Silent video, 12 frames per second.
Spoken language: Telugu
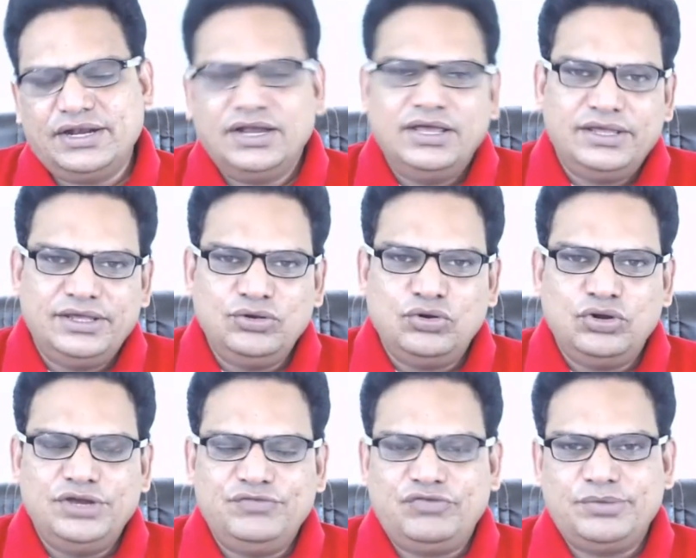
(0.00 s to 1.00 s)
ఇక్కడ ఇంకో
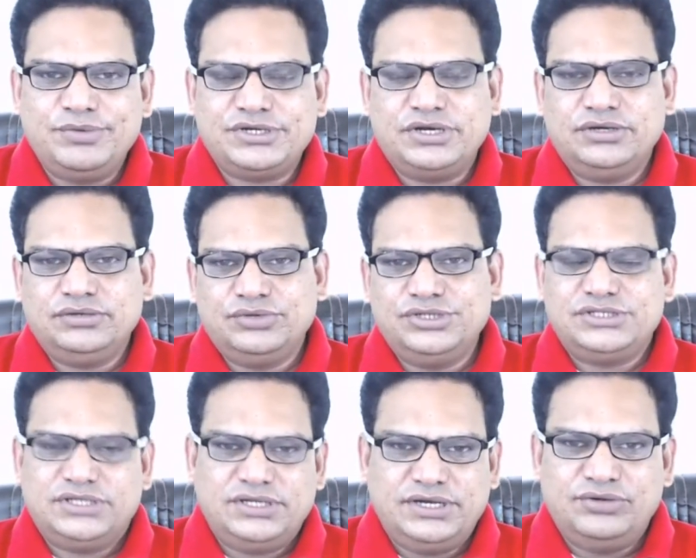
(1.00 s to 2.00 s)
ఇన్ఫర్మేషన్
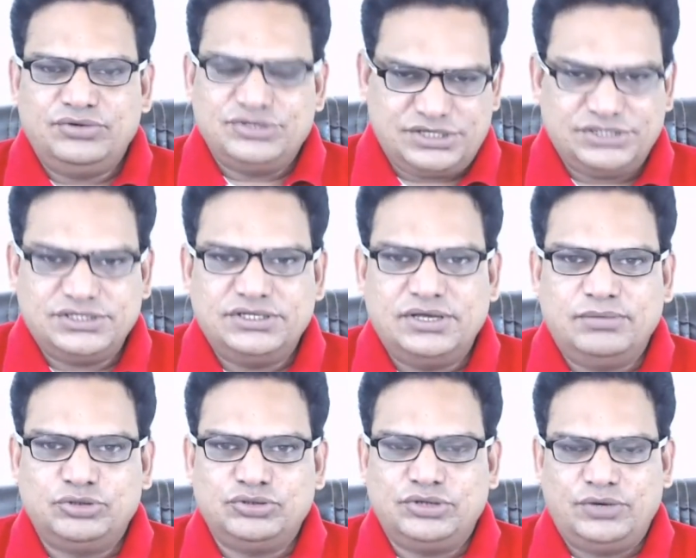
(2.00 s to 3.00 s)
గురించి నేను డిస్కషన్
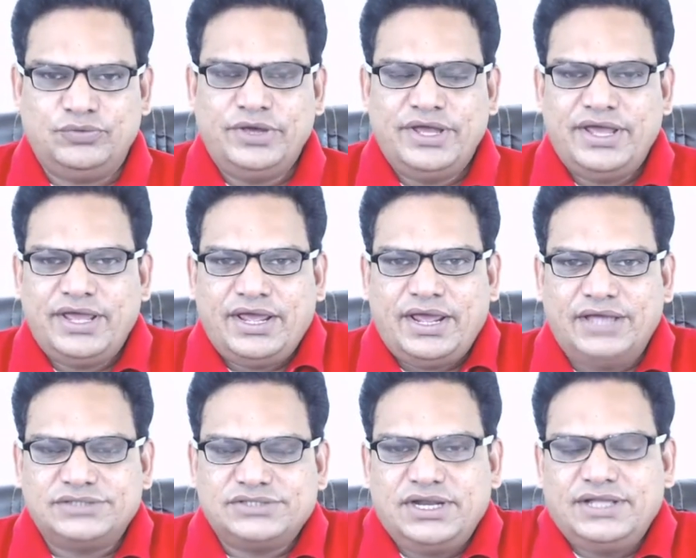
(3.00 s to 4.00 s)
చేయబోతున్నాను
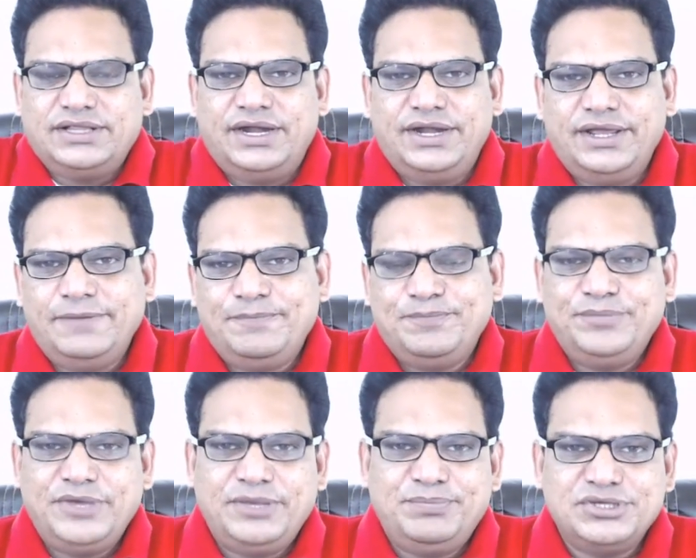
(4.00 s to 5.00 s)
యాక్చువల్లీ ఏంటంటే
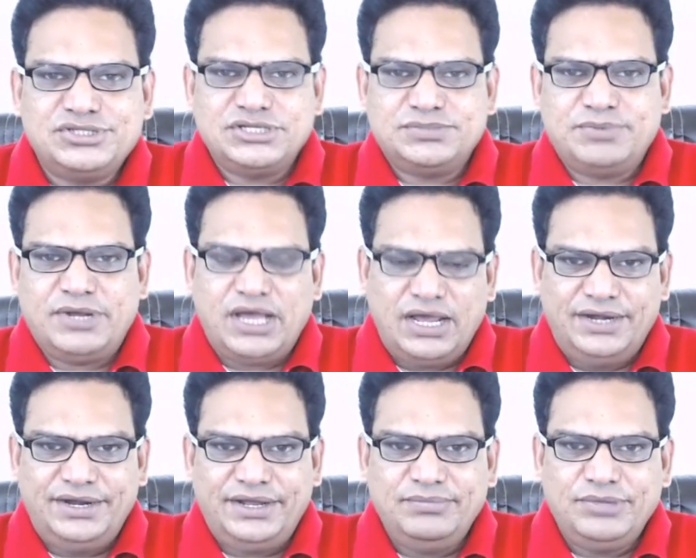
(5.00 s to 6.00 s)
మీ బిజినెస్
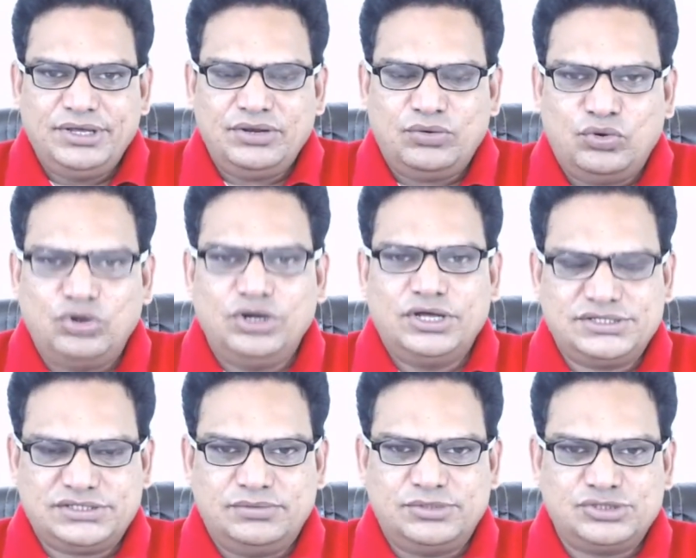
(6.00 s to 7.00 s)
పెరగాలంటే మీ ఓల్డ్
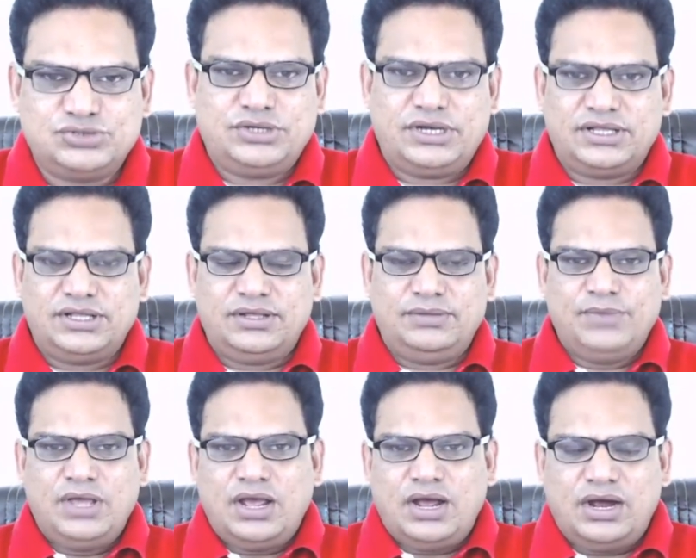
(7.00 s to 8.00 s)
కస్టమర్స్ ఉంటారు కదా
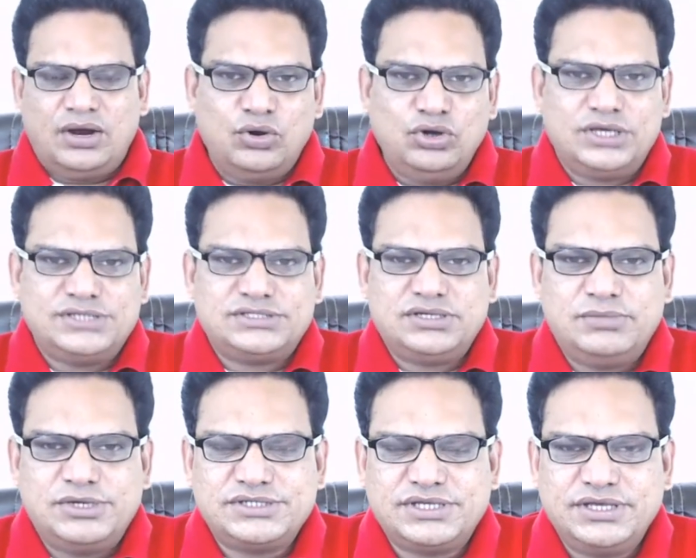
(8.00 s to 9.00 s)
ఆ ఓల్డ్
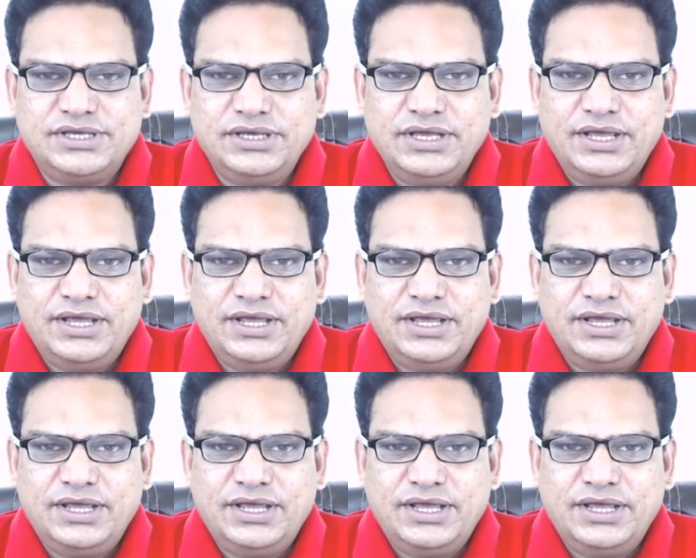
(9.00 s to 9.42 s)
కస్టమర్స్కి